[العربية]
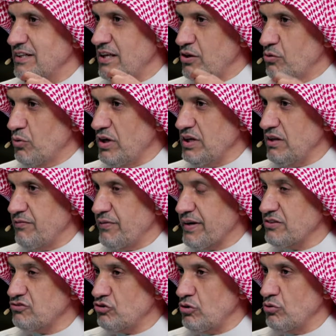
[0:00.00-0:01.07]
للوعي
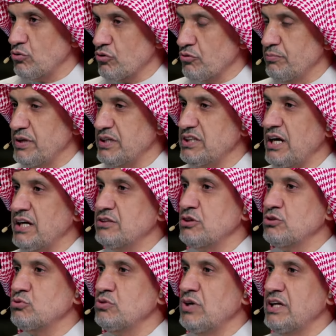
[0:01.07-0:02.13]
الفرنسي الأوروبي
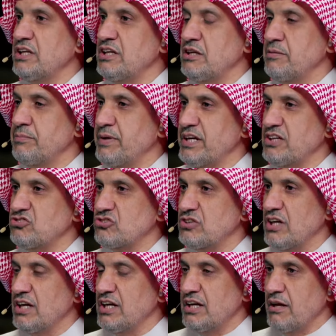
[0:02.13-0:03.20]
يتحدثون عن أن بريكس
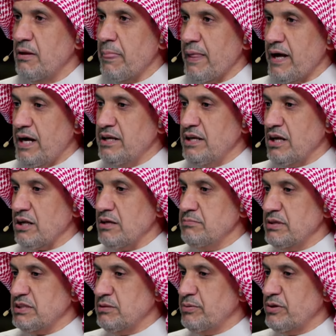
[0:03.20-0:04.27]
أن
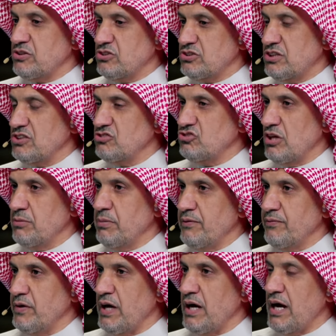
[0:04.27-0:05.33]
قمة بريكس تجتمع
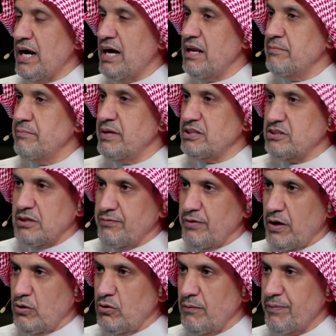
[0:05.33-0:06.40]
فيها عالم من
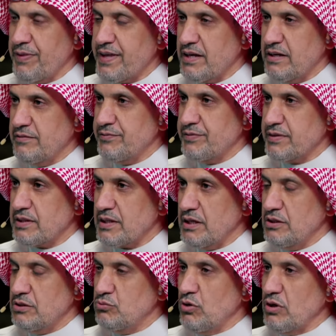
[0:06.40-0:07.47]
التفاؤل
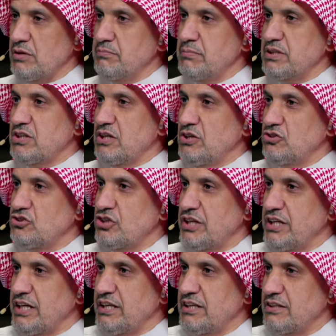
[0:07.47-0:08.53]
وقمة
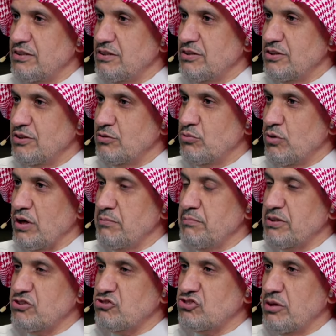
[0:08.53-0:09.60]
العشرين
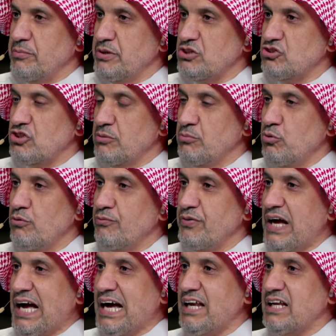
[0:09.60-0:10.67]
وقمة السبع يجتمعون
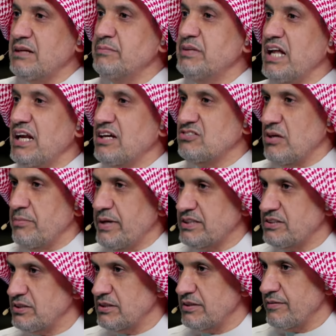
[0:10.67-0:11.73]
في حالة من
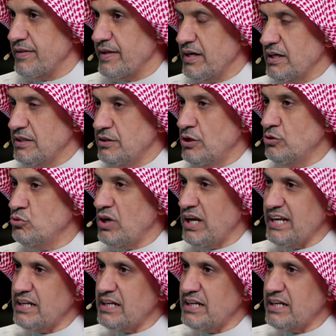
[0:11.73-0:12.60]
الأزمات نحن لا